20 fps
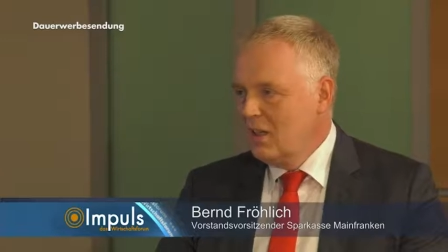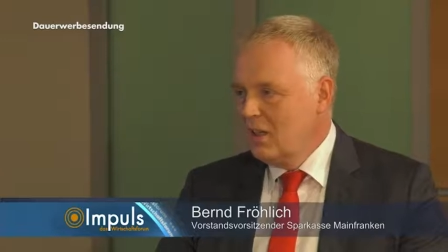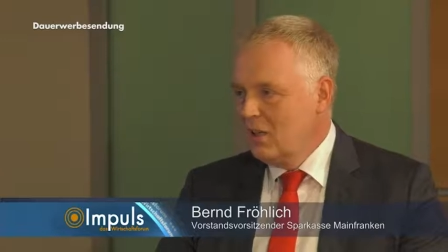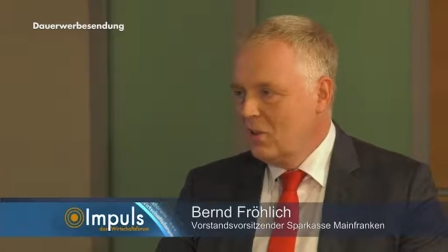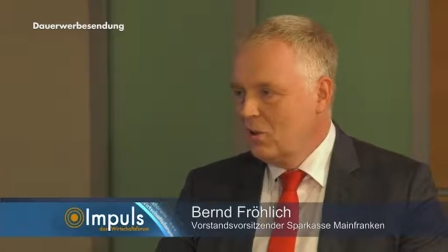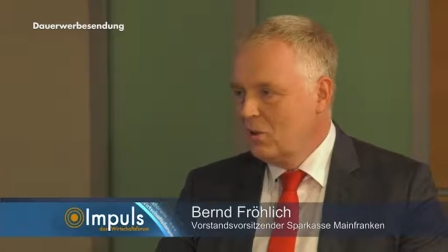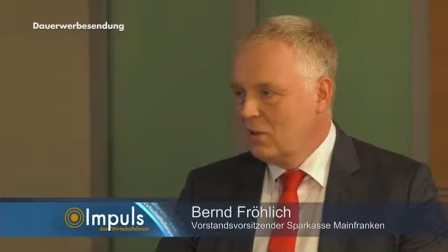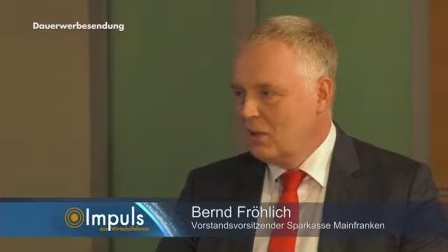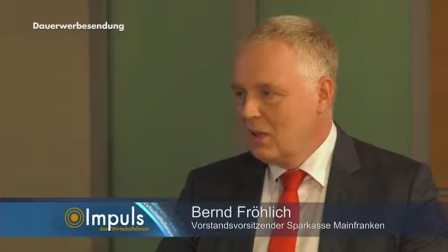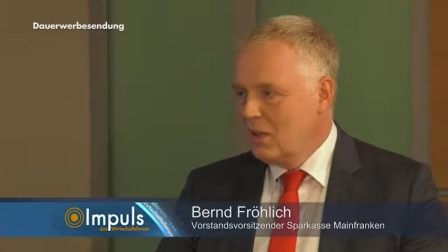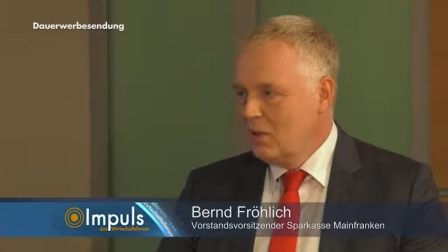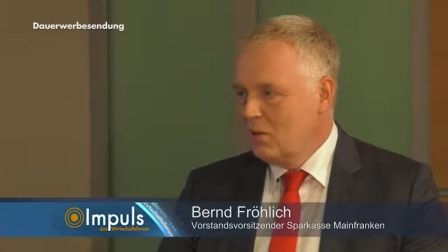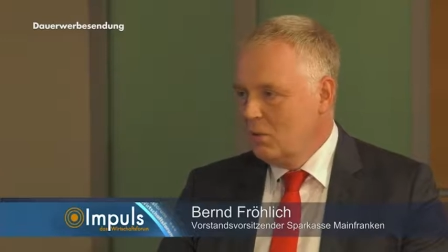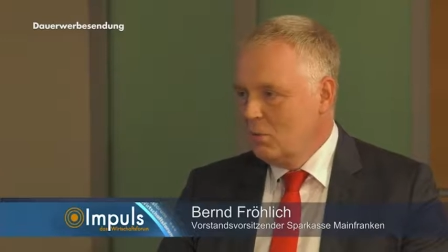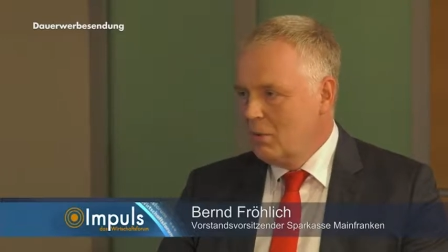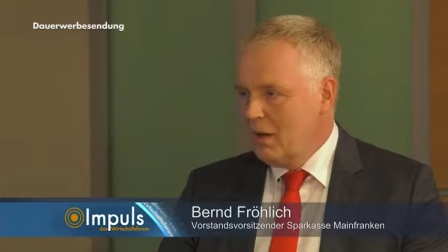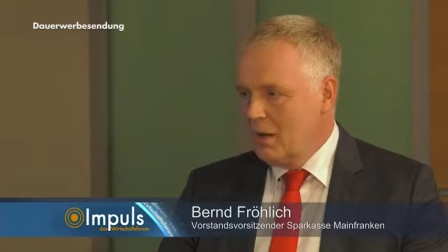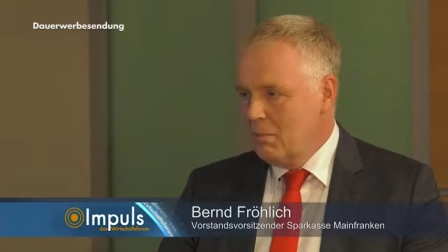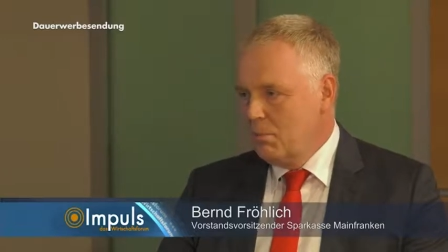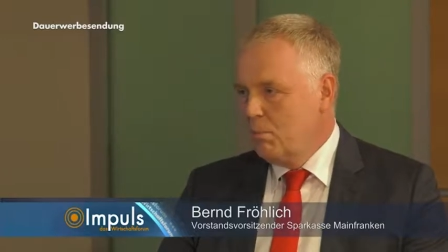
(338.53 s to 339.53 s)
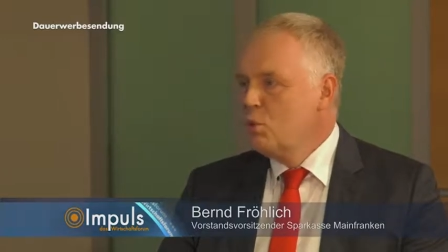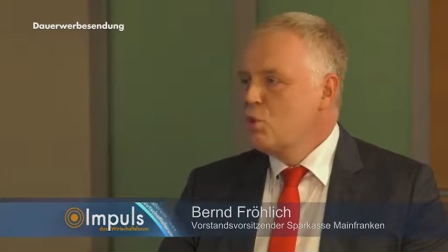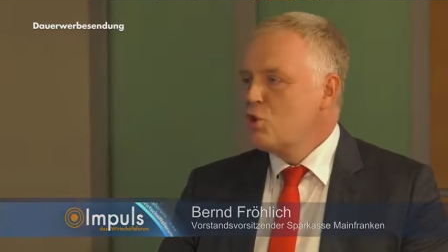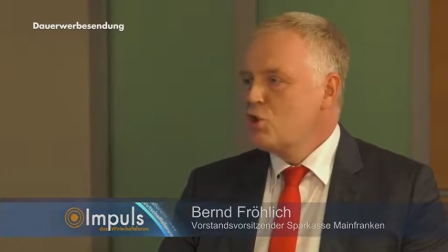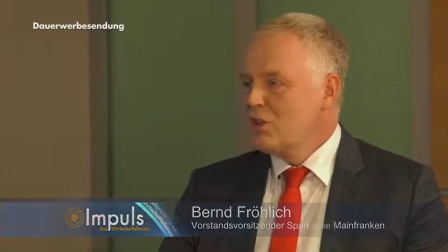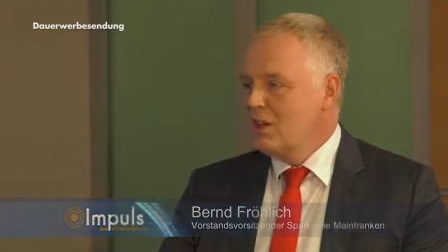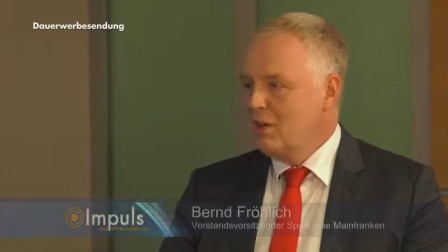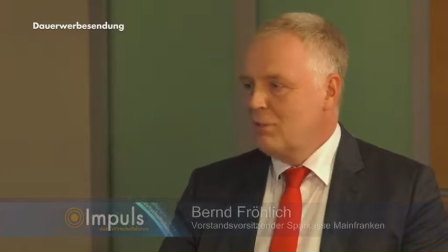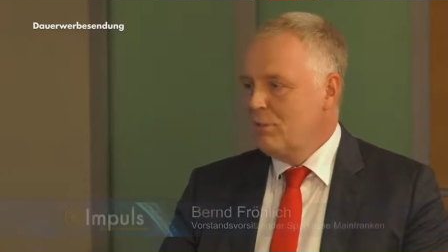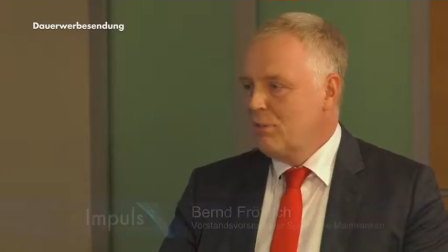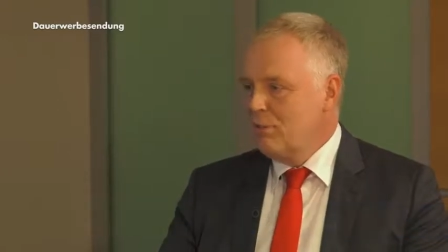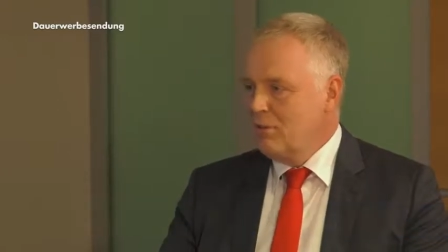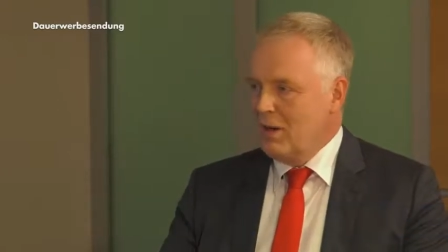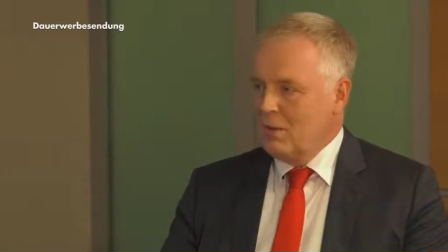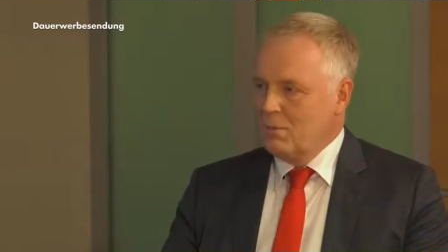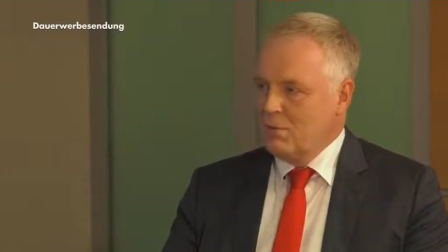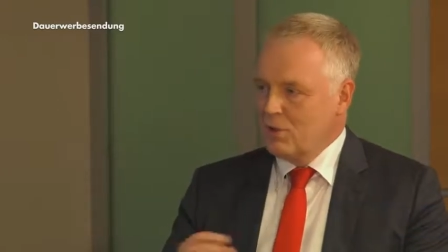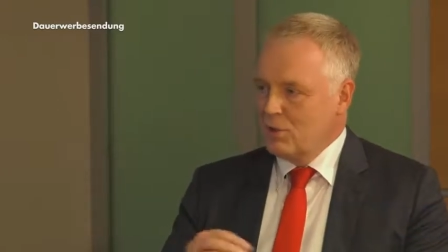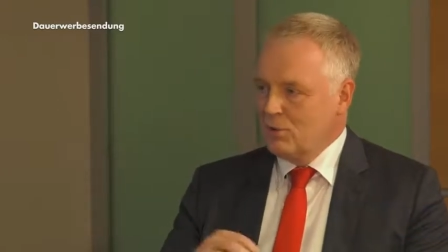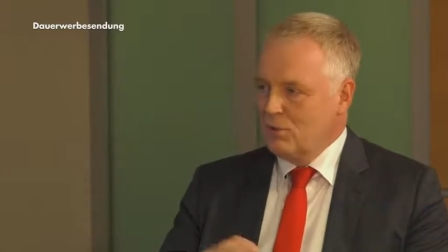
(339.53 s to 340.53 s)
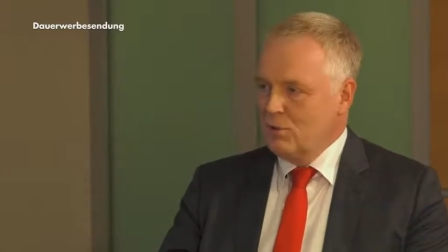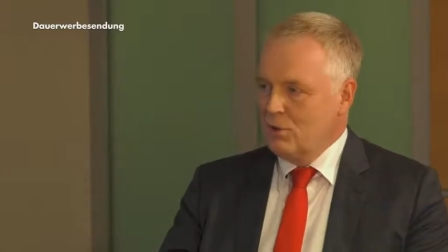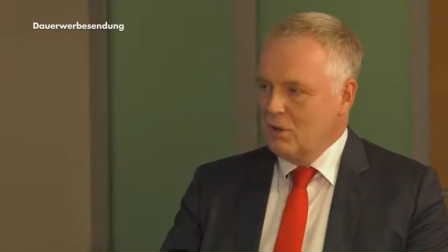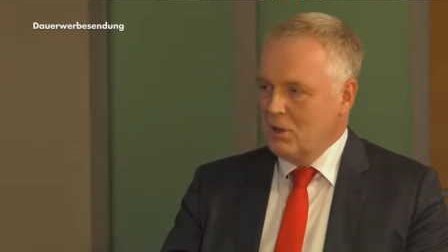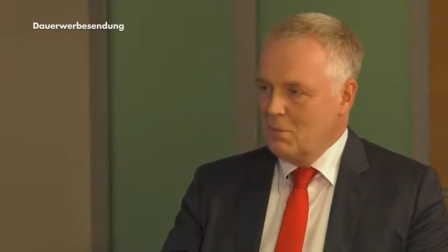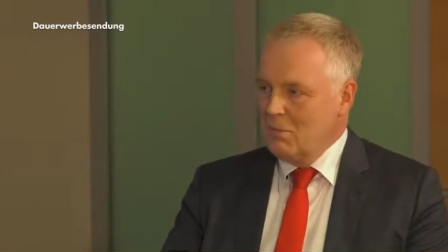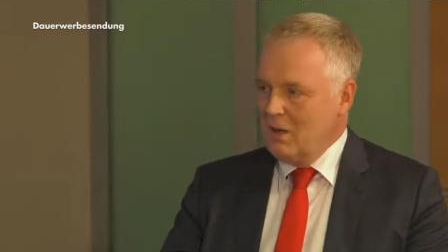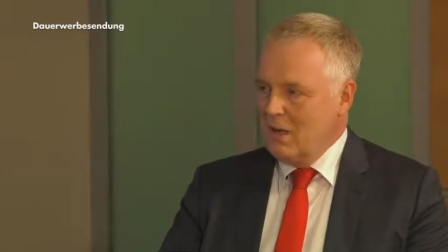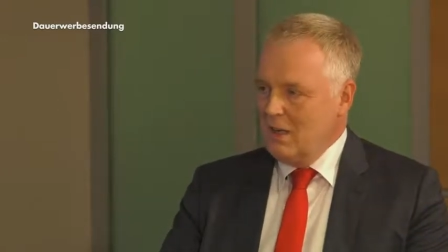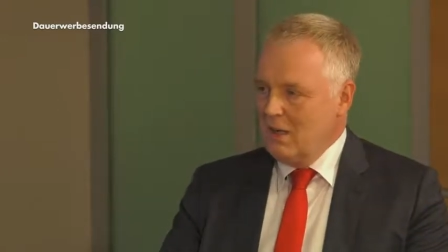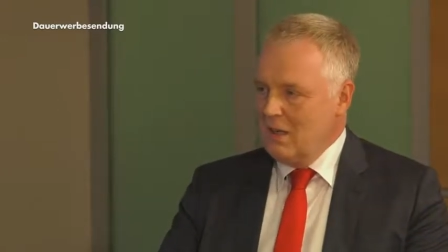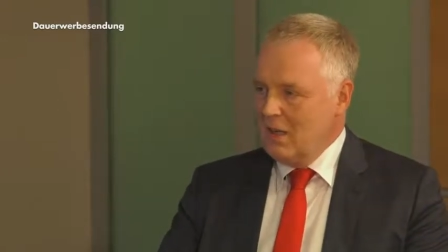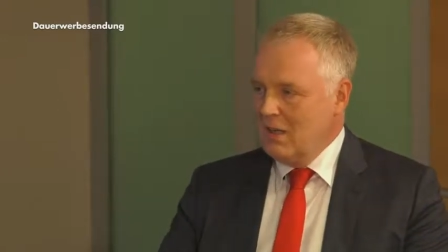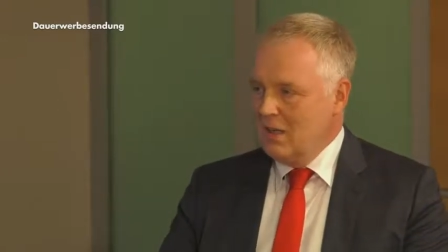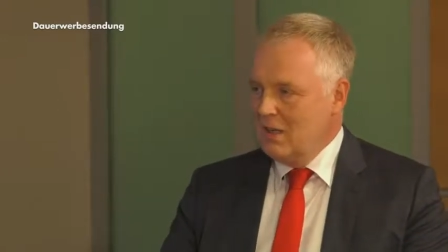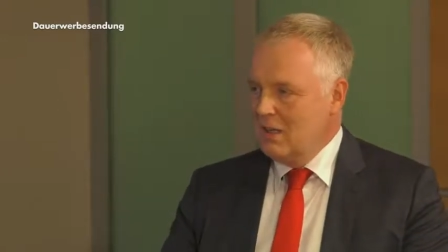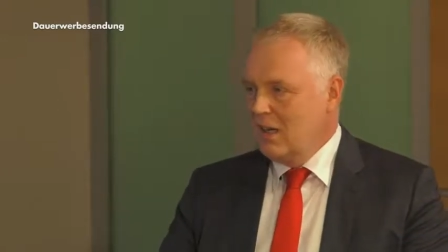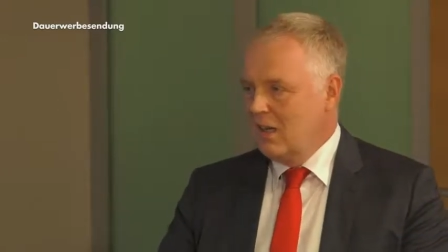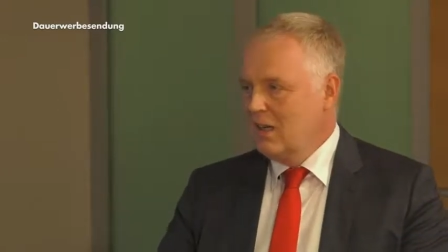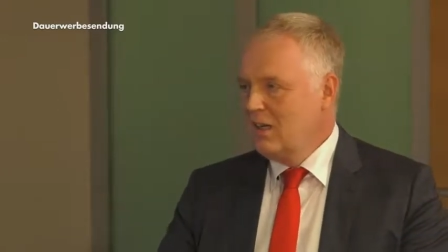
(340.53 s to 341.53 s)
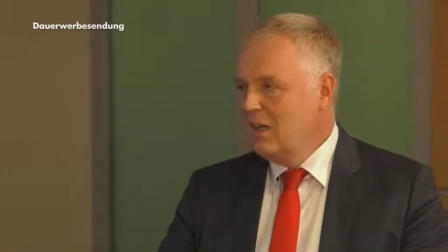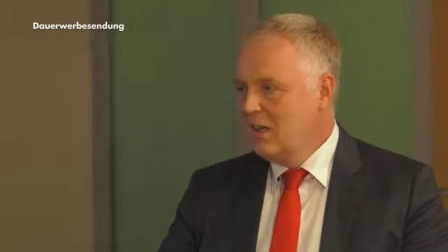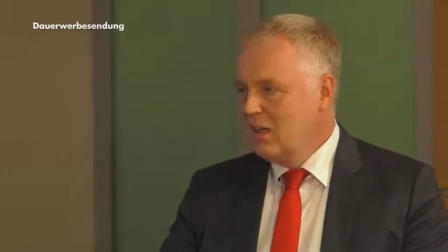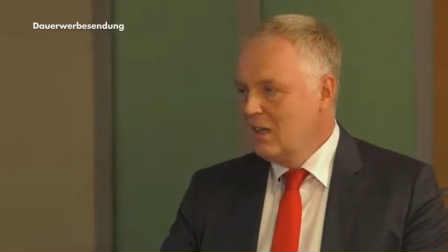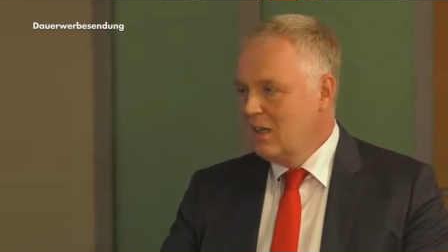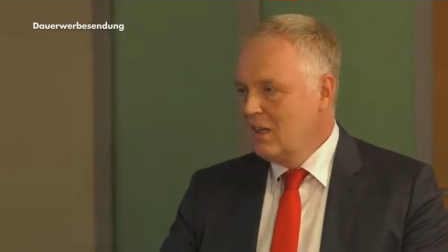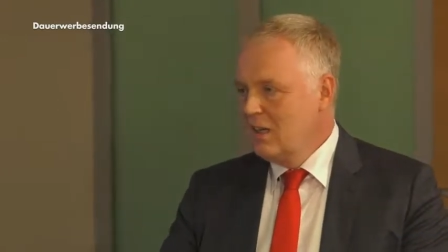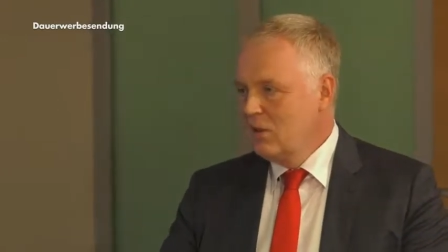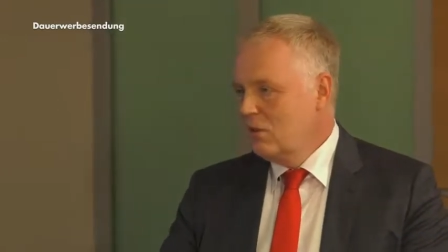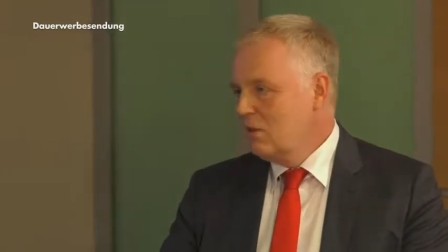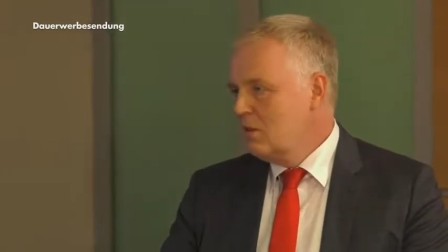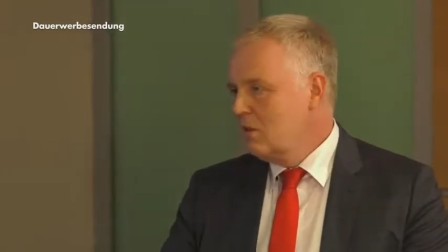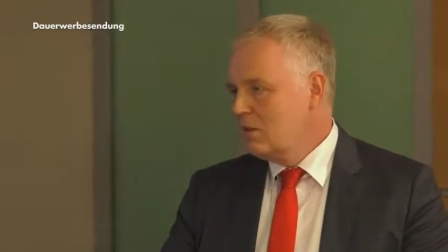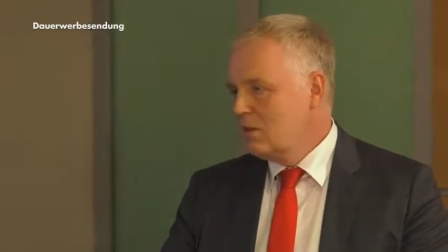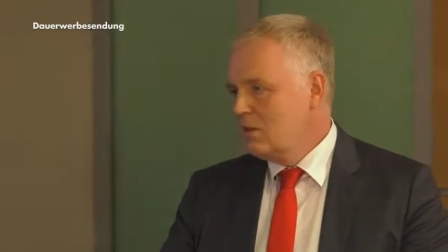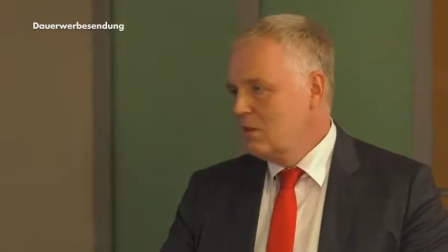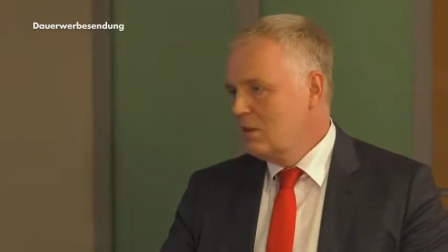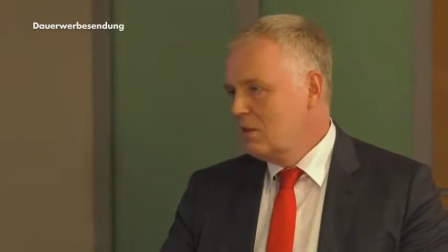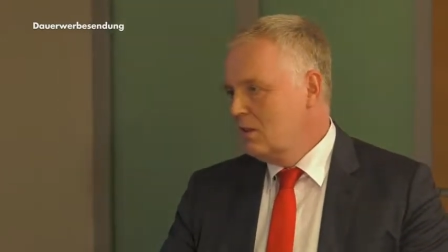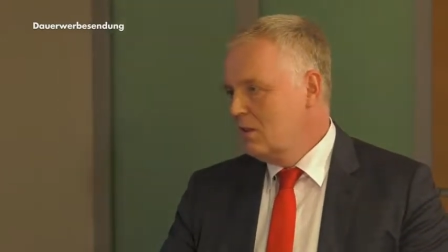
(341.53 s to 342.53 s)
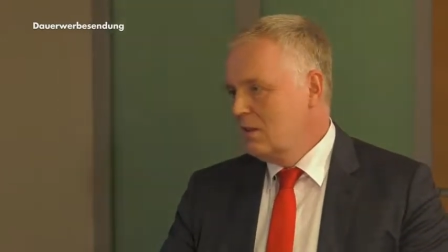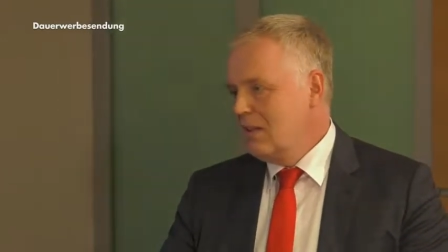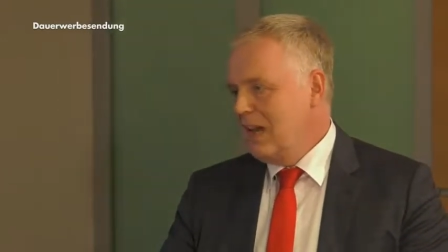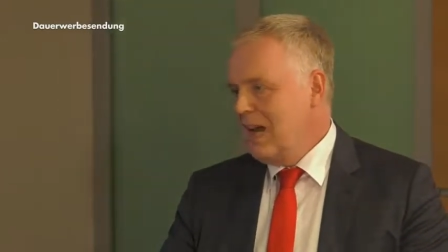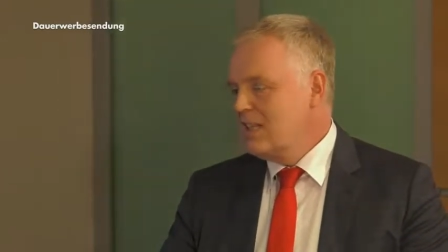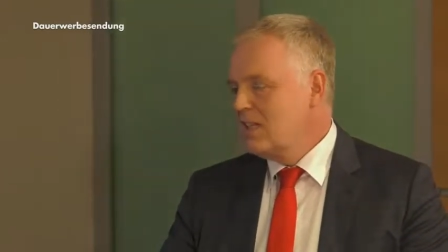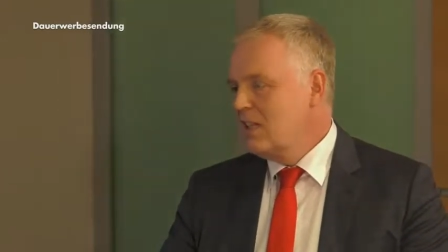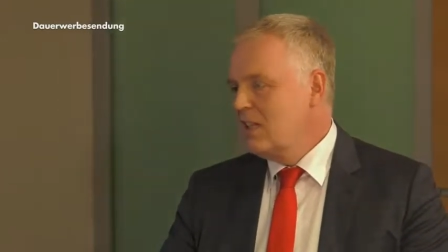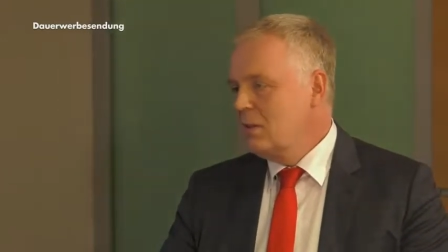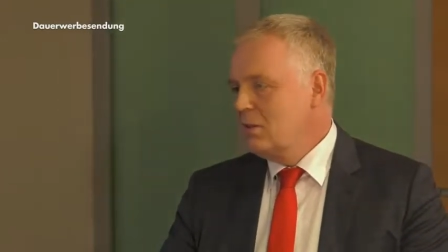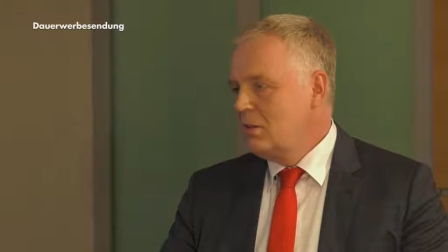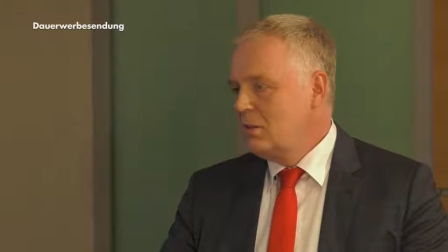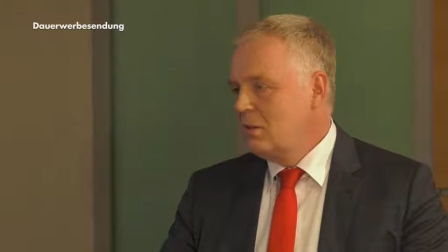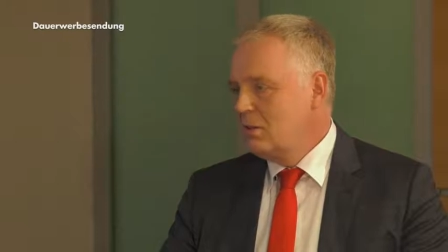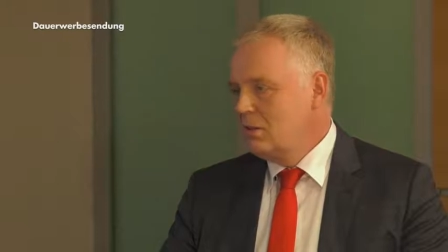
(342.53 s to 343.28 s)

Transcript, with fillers: und dann über ein Push-TAN-Verfahren mir sofort im Handy eine TAN generieren und das ist in 30